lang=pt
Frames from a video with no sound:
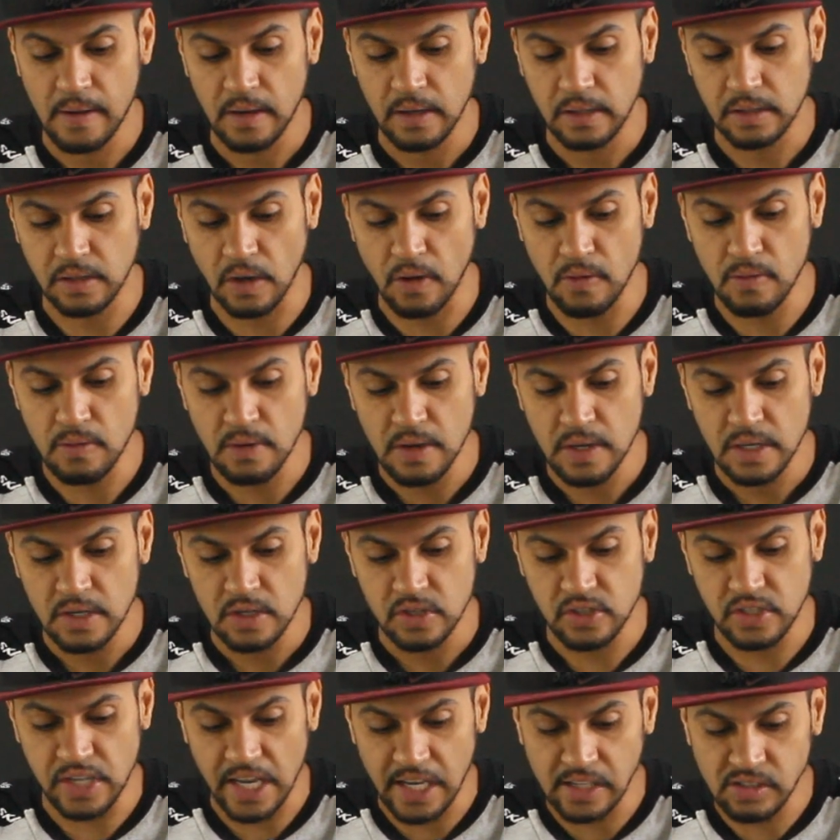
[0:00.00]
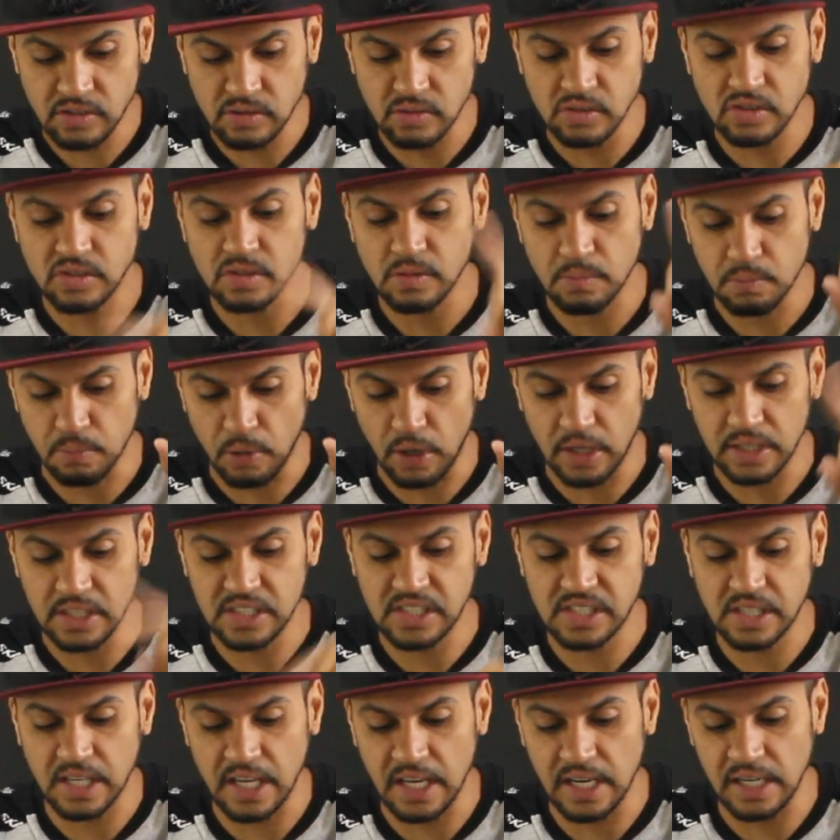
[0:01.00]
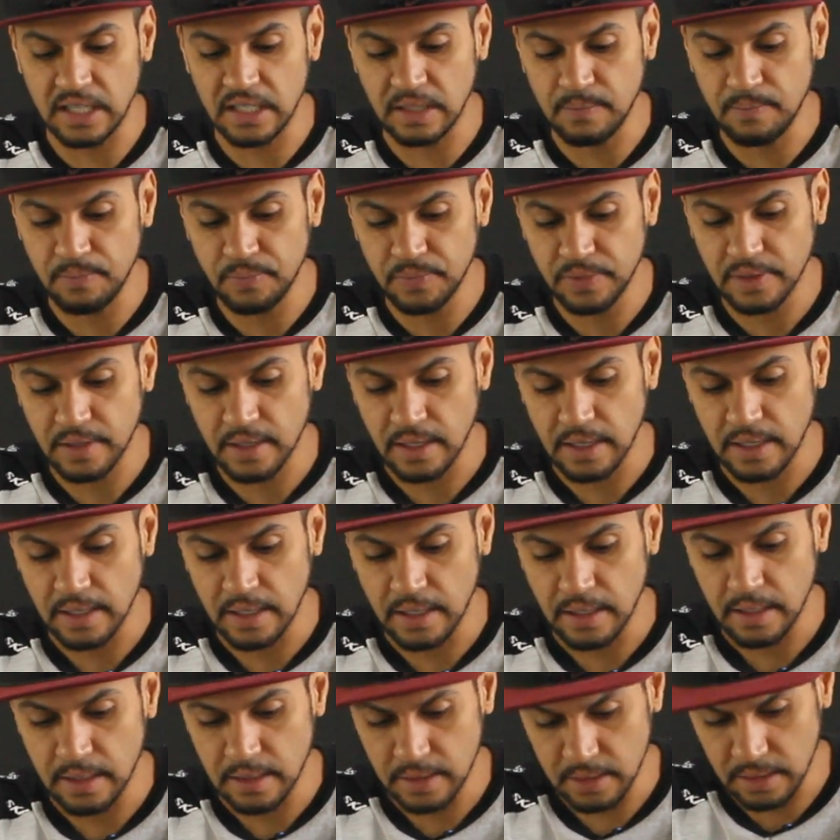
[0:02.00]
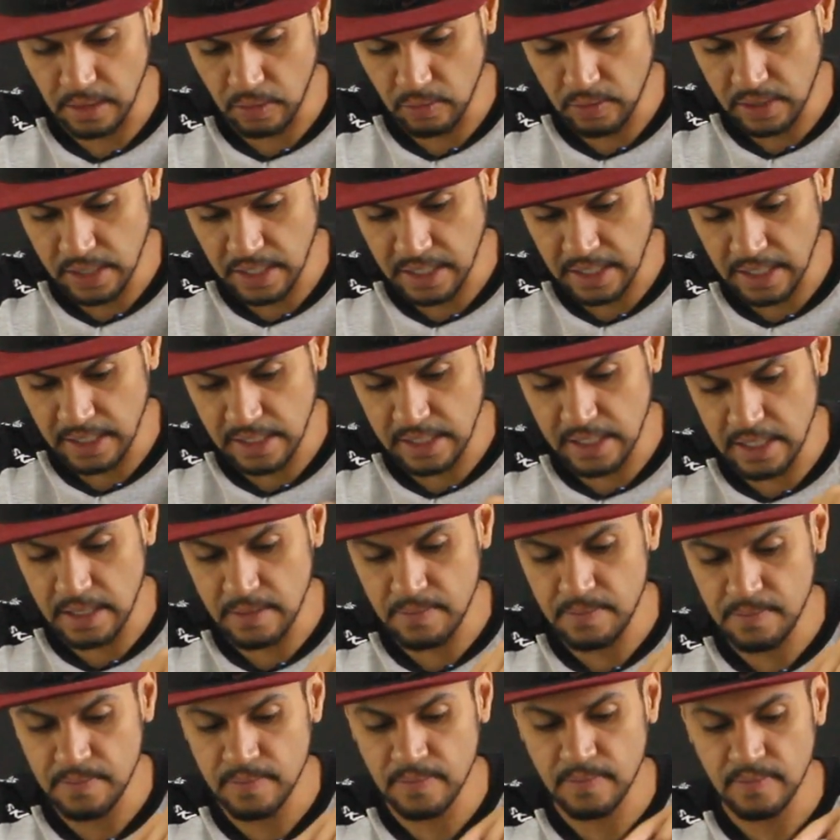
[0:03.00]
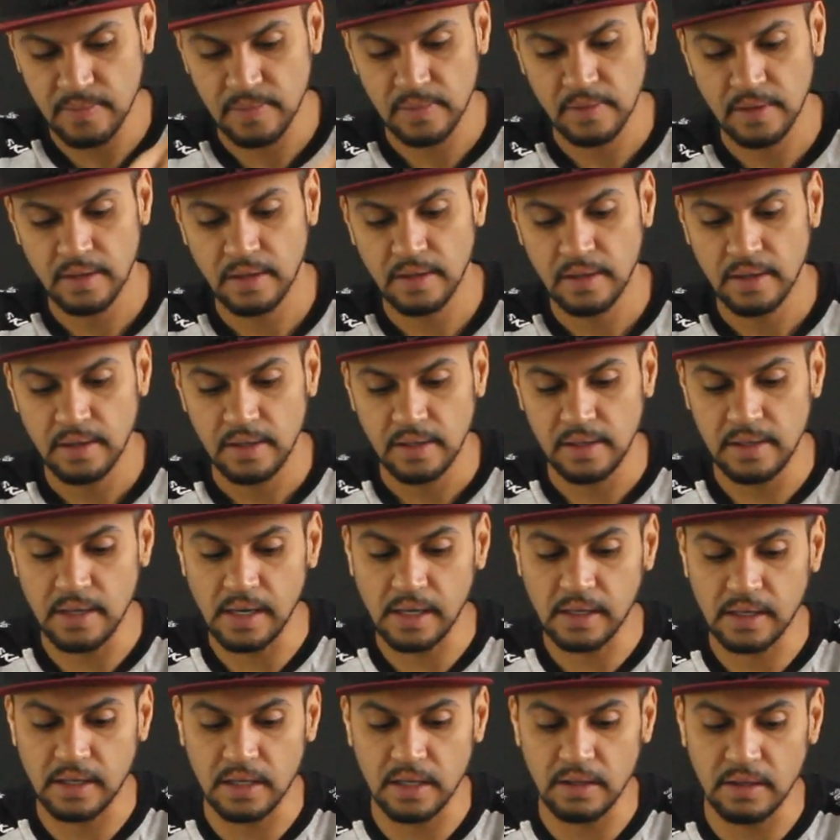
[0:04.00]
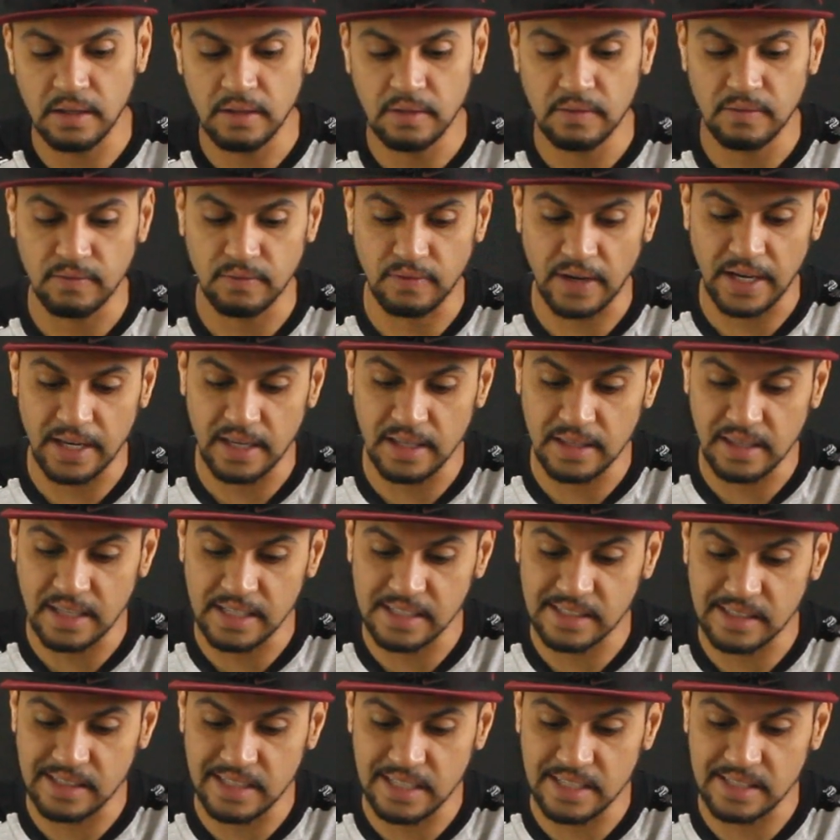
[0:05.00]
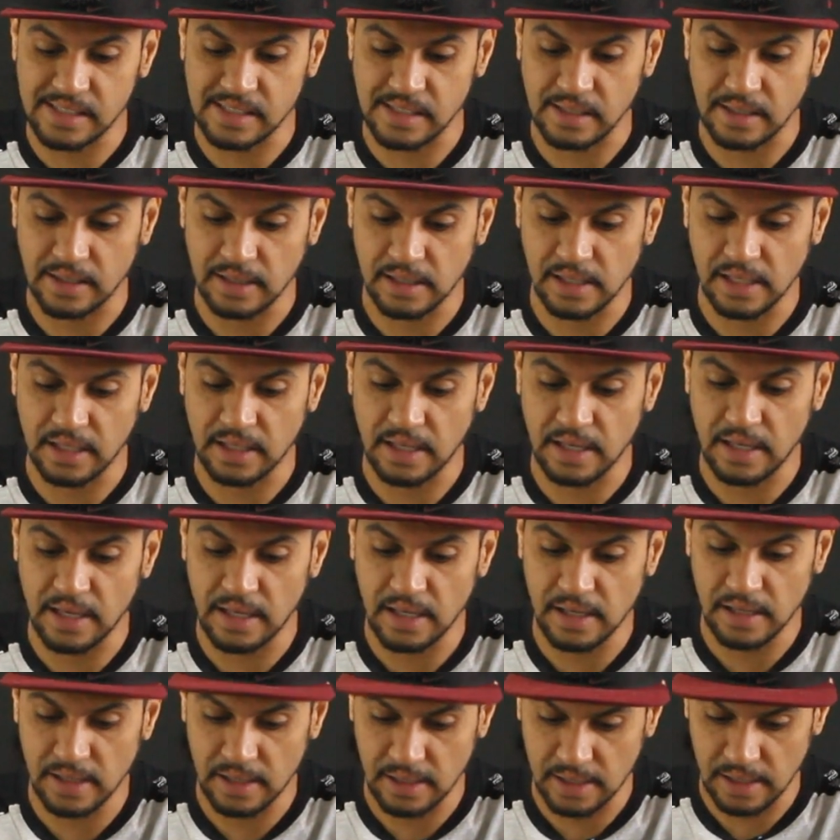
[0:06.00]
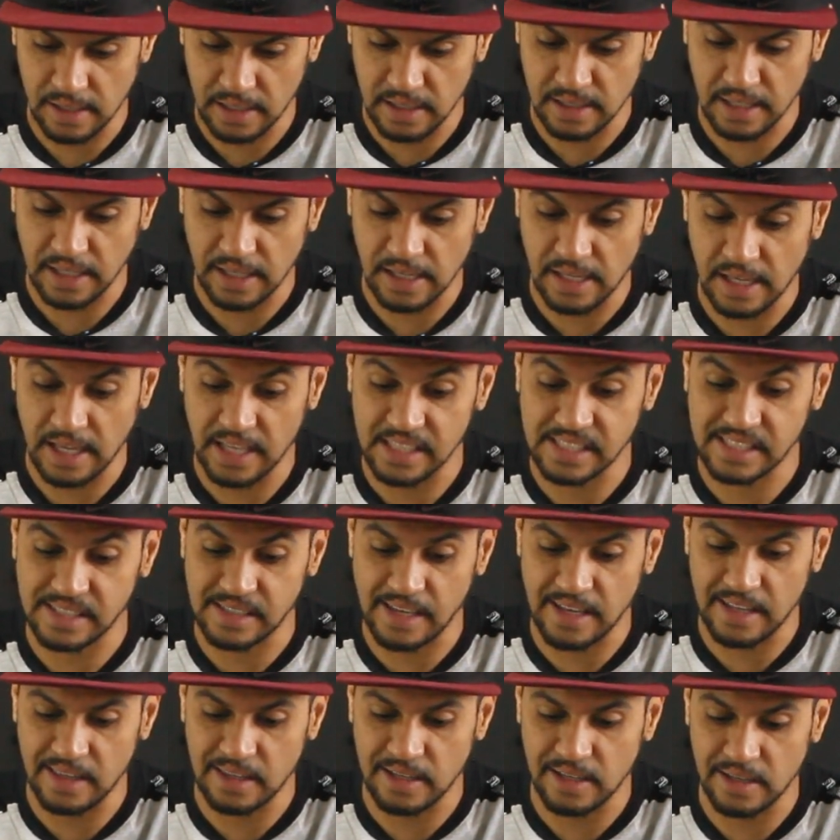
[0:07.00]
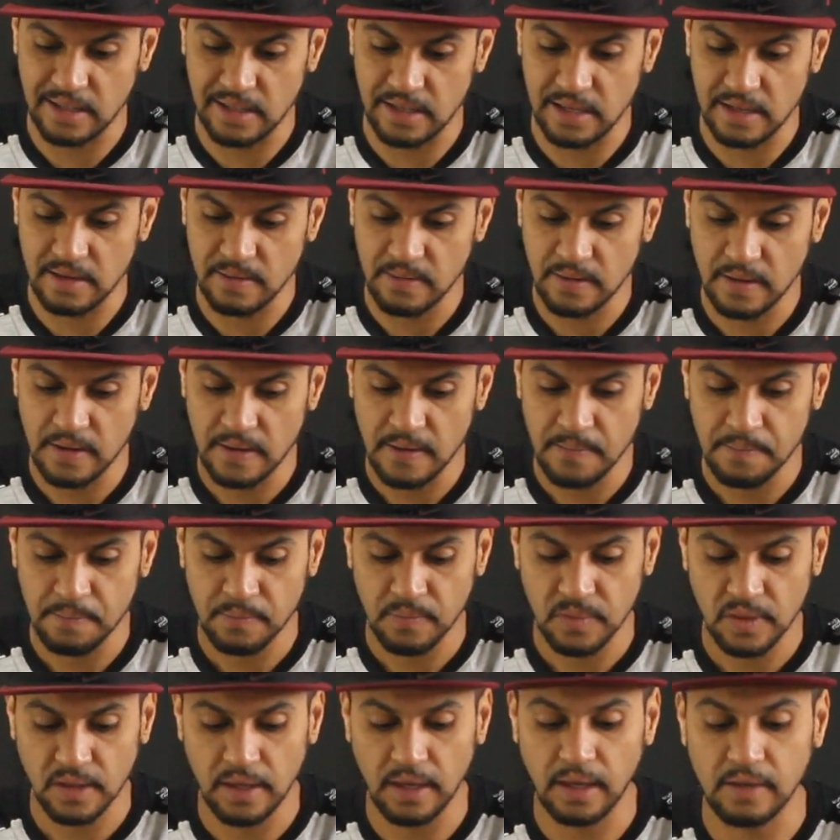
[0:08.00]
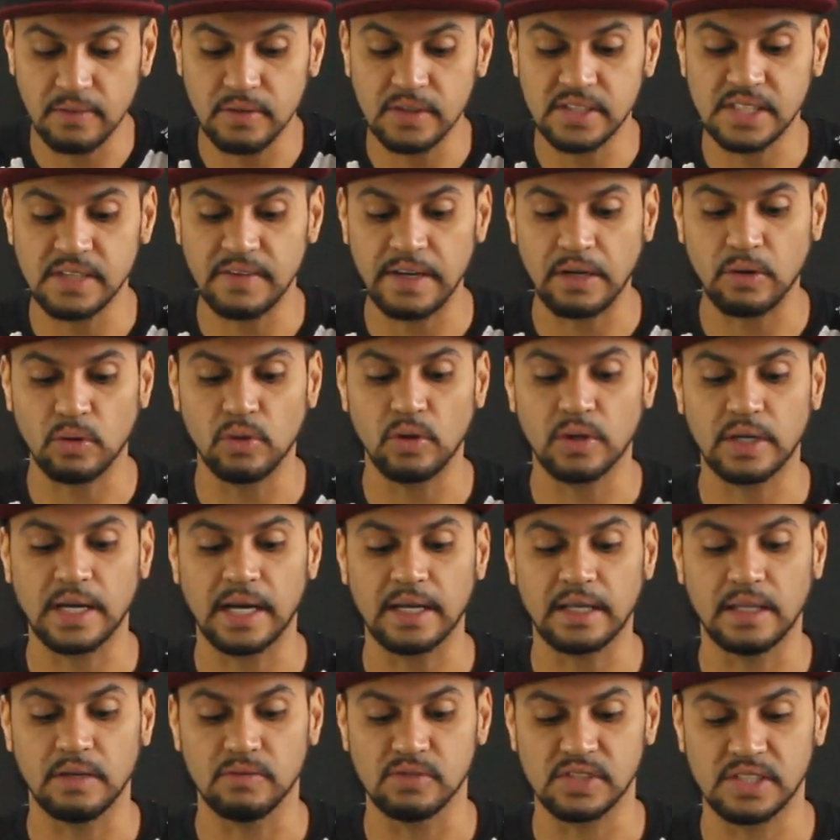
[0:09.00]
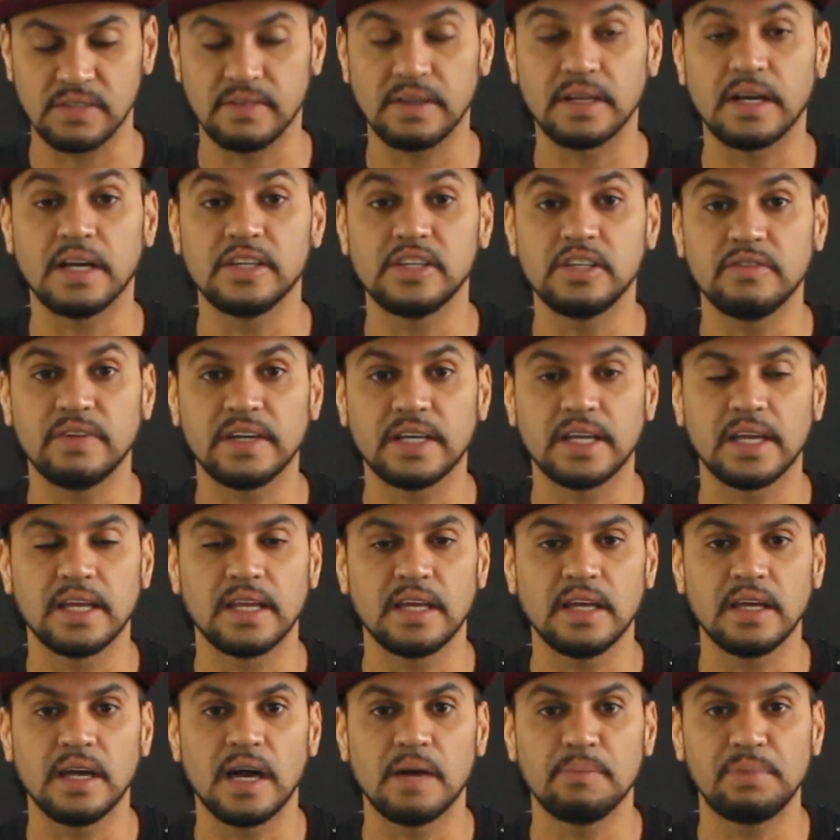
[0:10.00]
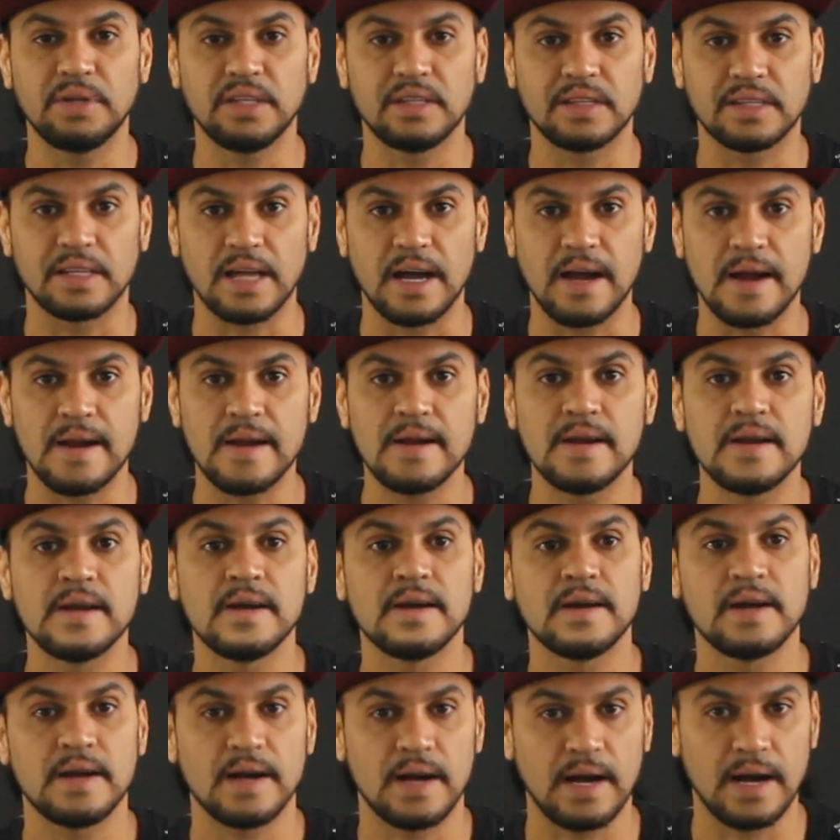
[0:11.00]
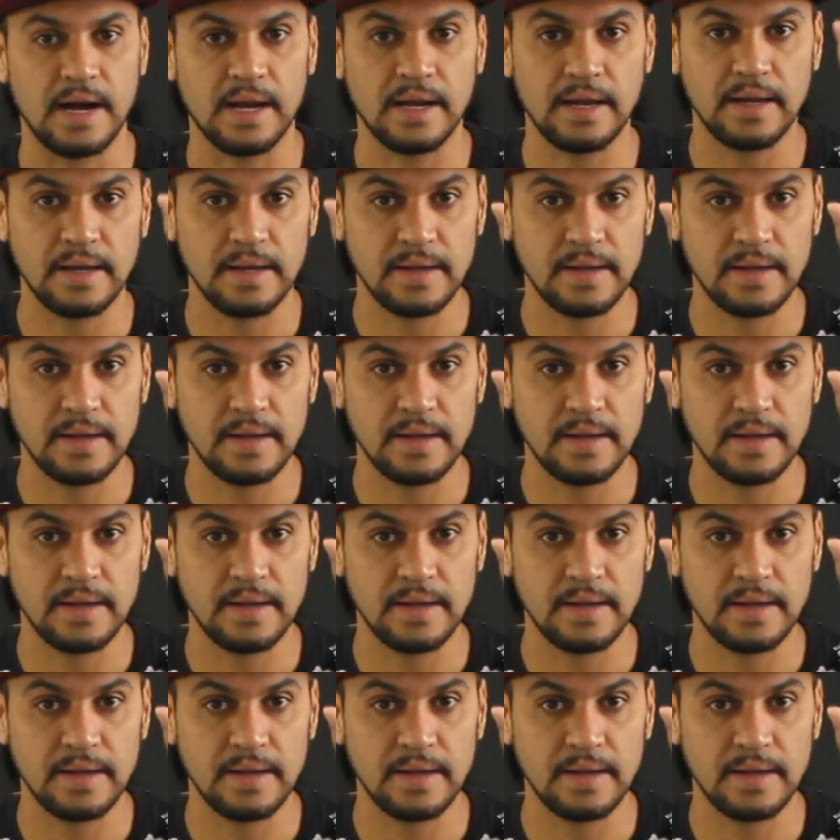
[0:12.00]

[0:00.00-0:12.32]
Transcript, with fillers: Então, gestos, borda esquerda, dá um clique ali, e aqui vai em deslize, clique, clique naquele recente ali. O que, que você vai colocar aqui? Você vai, a gente vai querer habilitar a